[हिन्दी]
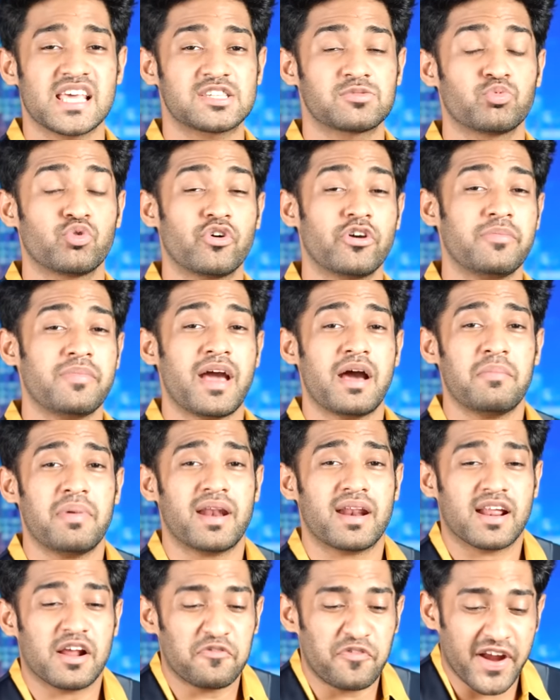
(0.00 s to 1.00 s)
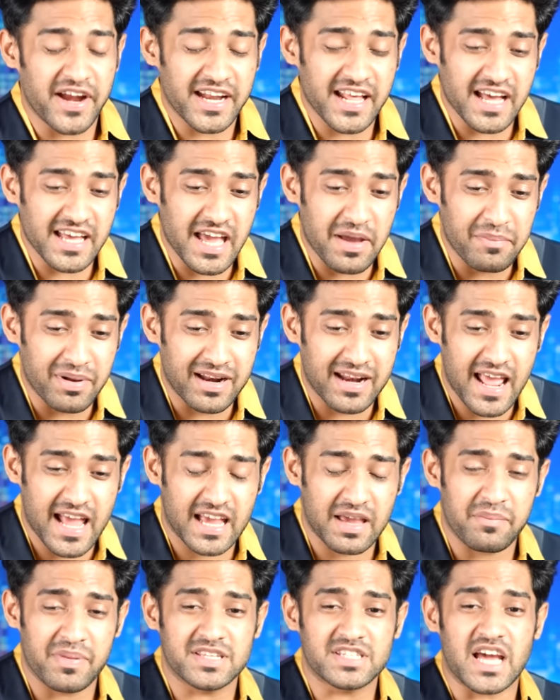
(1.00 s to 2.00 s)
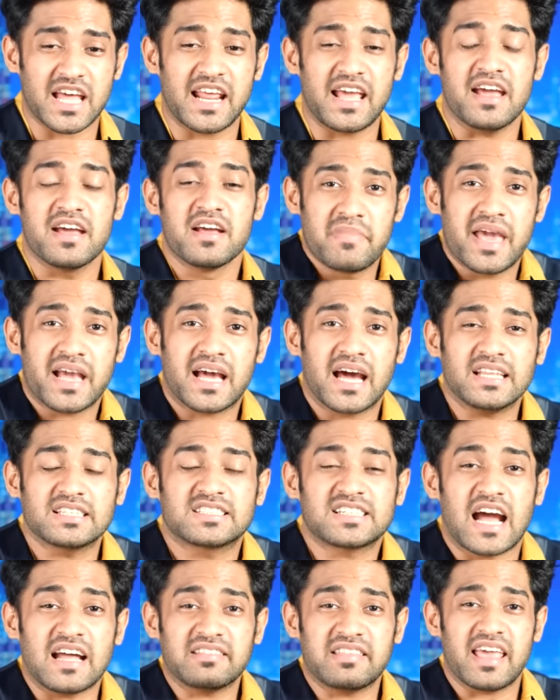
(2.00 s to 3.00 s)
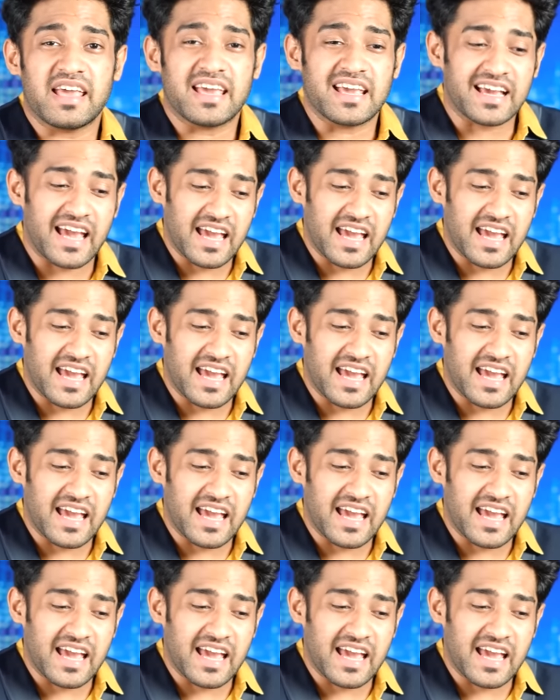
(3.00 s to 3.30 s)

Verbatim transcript: इस मूवी में हमें रफ आइडिया ये मिल रहा है कि बेचारे मेकर चाहते हैं कि